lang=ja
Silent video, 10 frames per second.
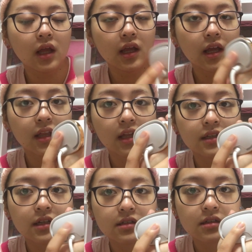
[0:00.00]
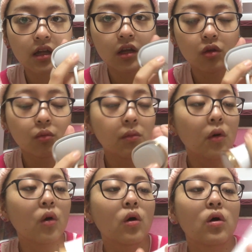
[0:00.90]
電源なんですけれど
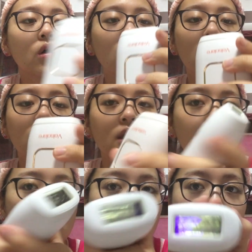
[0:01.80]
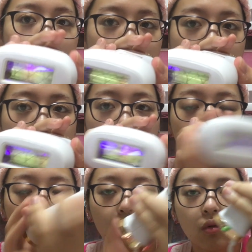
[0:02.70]
も、でここでピッとや
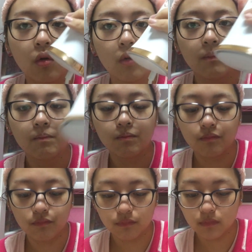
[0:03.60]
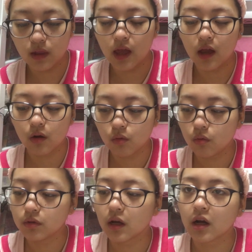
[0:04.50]
るところで
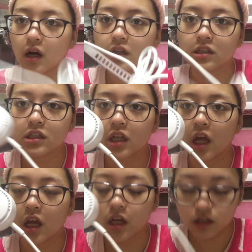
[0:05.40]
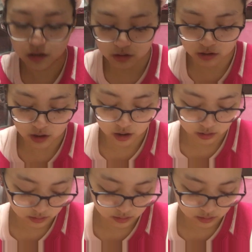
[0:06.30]
こんな感じでつながっ